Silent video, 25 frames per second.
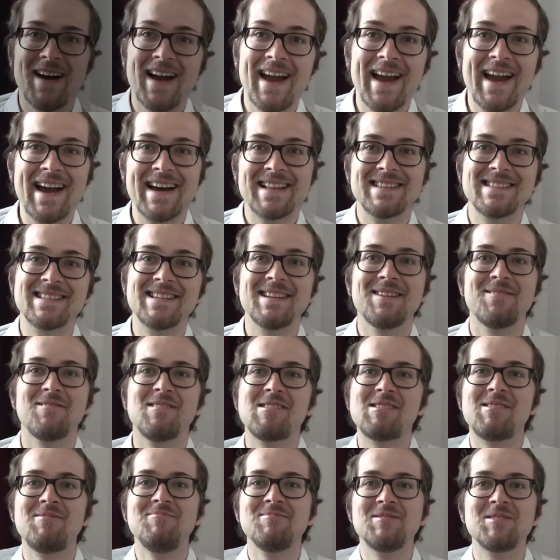Herzlich
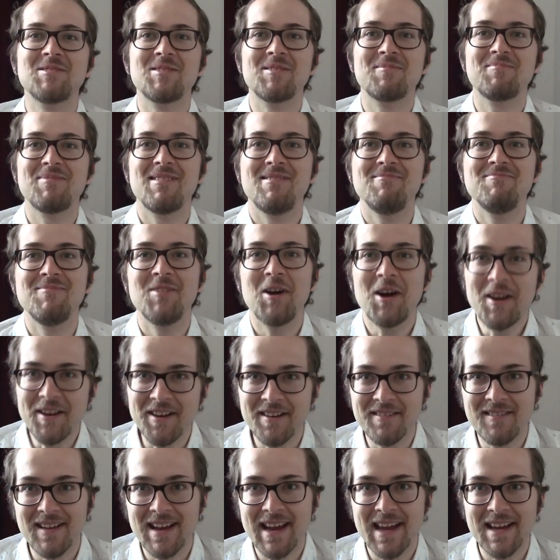willkommen zurück beim Nerd
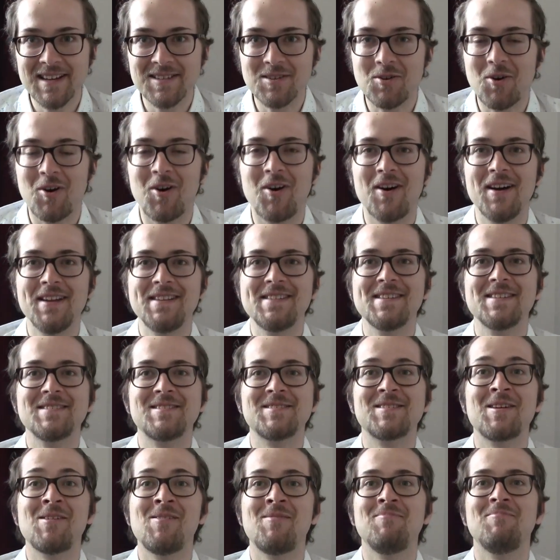Navigator. Heute
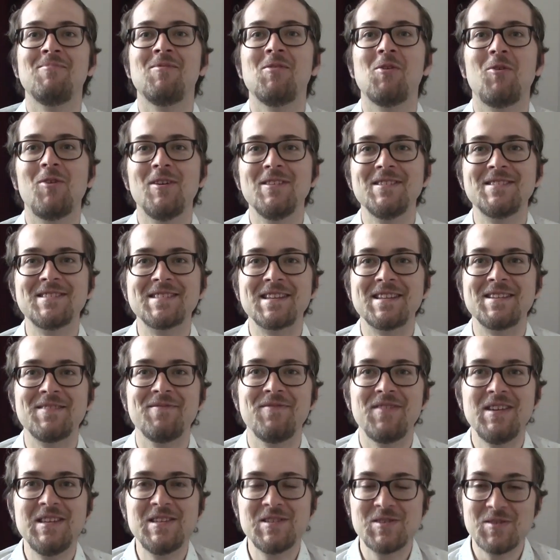zum 19.
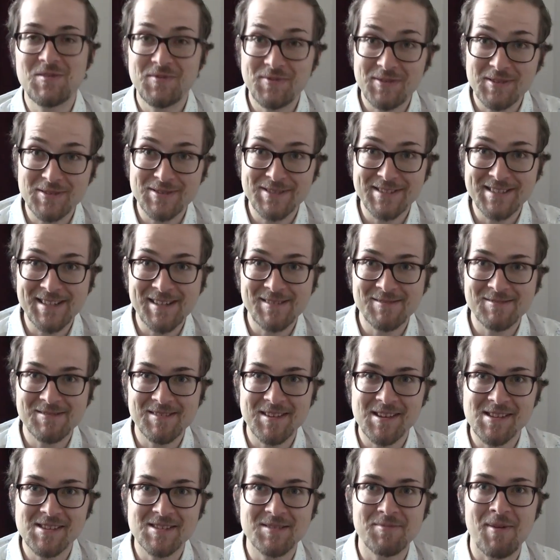Video von
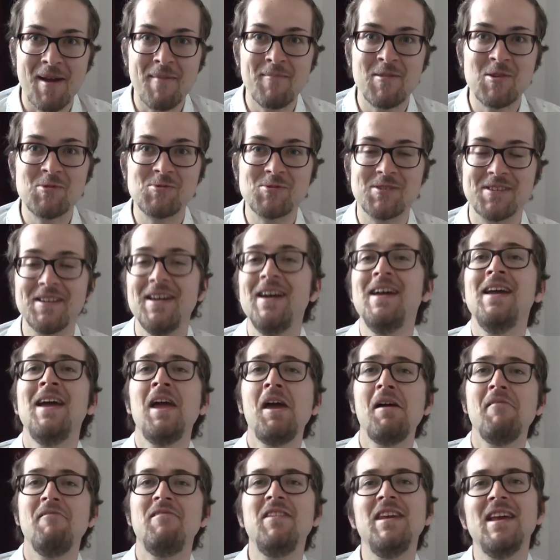D&D in 2 Minuten.
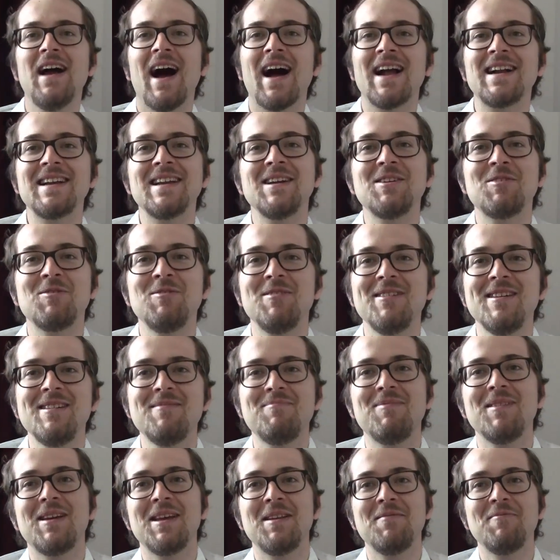Wie angekündigt
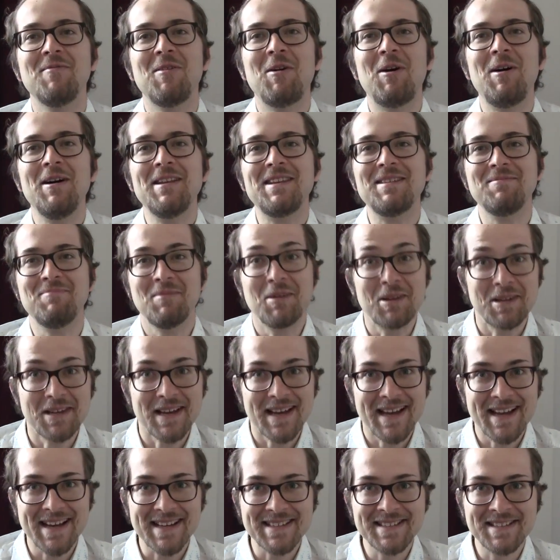beginnen wir heute mit der
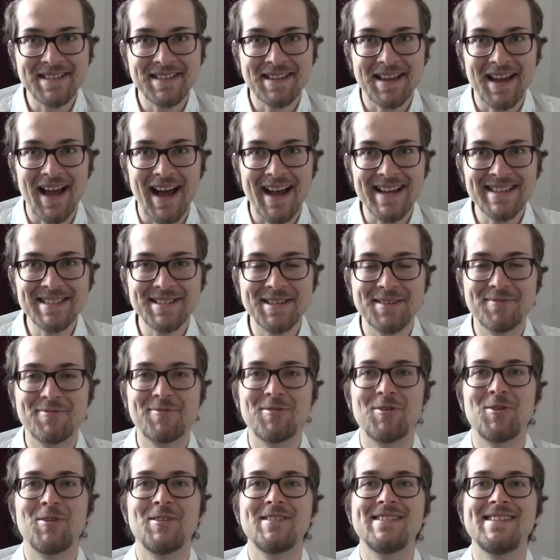ersten Rasse
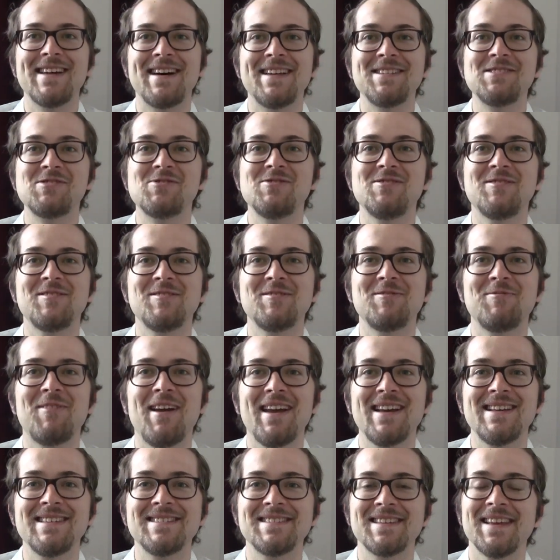von Dungeons
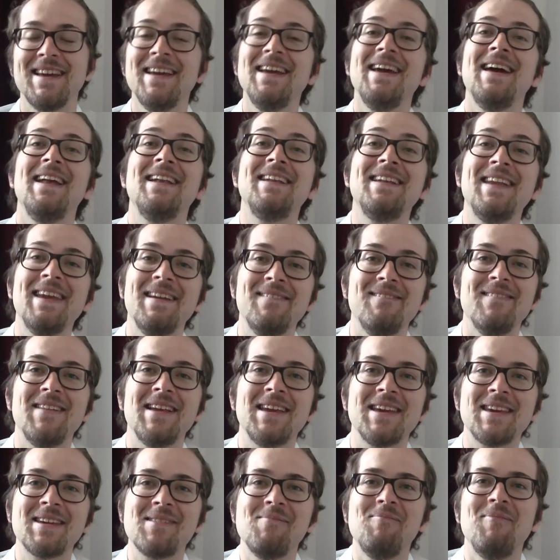Dragons,
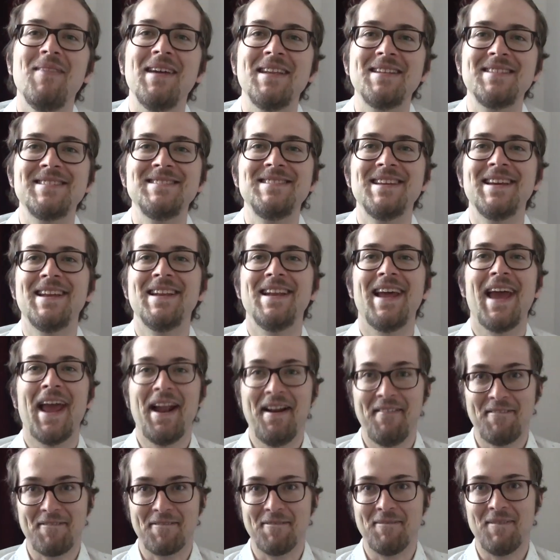nämlich mit den
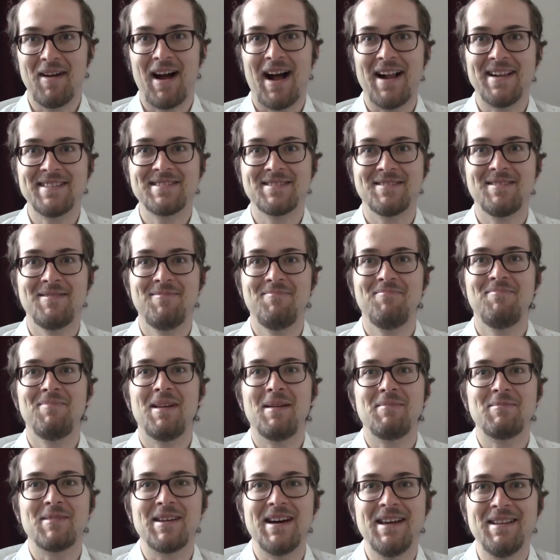Elfen. Also
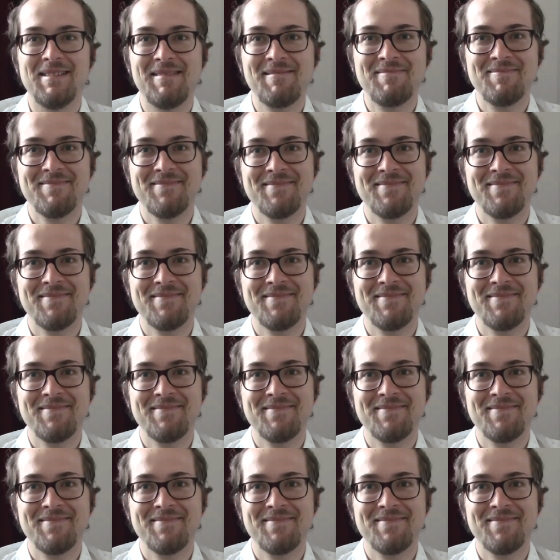bleibt dran.